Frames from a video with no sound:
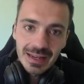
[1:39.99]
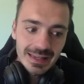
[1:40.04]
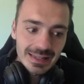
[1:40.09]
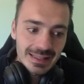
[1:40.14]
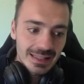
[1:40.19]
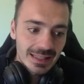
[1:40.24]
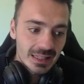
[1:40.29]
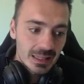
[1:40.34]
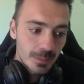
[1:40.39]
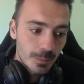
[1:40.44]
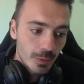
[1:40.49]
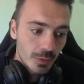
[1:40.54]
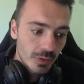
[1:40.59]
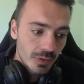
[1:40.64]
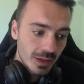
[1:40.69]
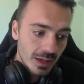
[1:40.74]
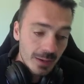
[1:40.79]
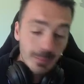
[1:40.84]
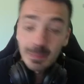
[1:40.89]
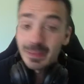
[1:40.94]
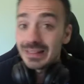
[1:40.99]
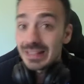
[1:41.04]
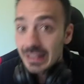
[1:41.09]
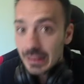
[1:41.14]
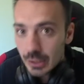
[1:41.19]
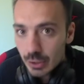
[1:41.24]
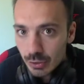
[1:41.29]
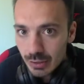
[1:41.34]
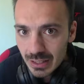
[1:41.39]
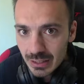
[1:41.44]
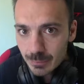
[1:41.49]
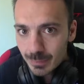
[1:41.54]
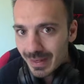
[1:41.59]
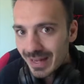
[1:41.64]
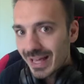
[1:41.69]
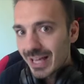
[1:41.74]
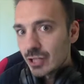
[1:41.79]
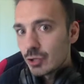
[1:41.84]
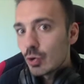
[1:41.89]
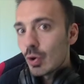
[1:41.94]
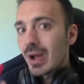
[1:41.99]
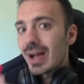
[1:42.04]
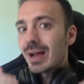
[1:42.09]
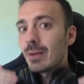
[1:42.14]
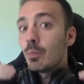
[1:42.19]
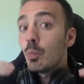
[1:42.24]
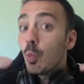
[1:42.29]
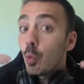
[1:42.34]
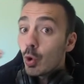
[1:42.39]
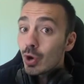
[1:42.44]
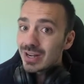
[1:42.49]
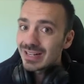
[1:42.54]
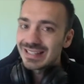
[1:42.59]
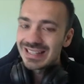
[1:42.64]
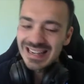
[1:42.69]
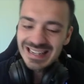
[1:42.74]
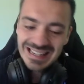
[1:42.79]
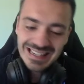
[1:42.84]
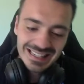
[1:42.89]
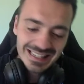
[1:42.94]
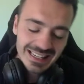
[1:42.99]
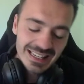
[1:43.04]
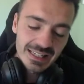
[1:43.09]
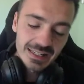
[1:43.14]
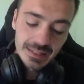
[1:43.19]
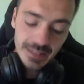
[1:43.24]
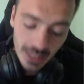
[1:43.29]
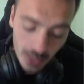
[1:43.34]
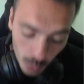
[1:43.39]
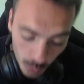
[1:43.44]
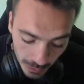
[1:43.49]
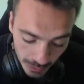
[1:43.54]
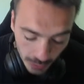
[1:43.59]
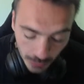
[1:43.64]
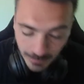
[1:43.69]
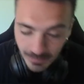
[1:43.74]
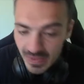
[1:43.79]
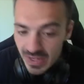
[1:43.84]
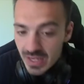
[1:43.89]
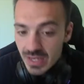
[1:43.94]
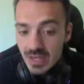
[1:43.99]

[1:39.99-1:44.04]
este tipo de peticiones para que yo haga vuestras skins, ¿de acuerdo?